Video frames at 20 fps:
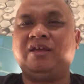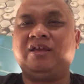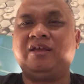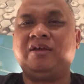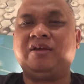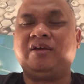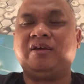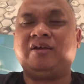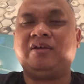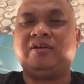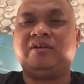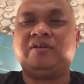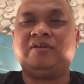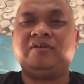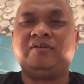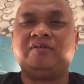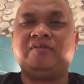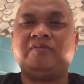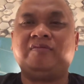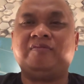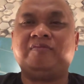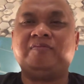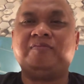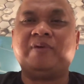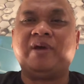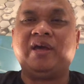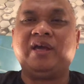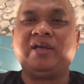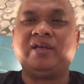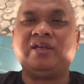e,
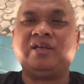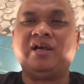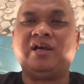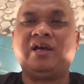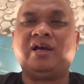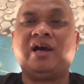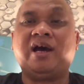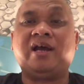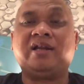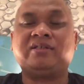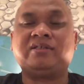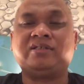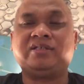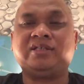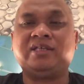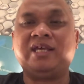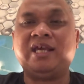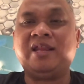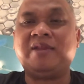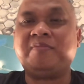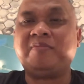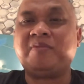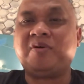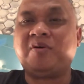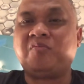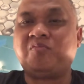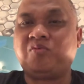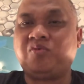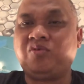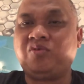baik yang hard skill
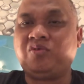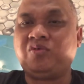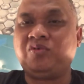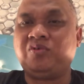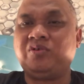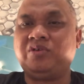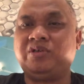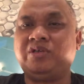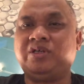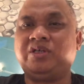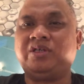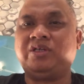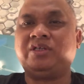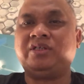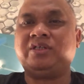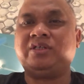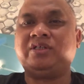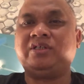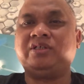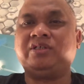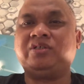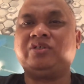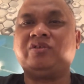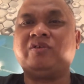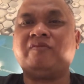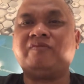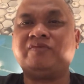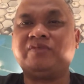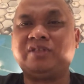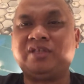maupun e,
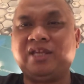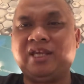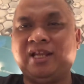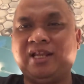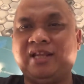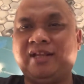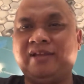soft skill,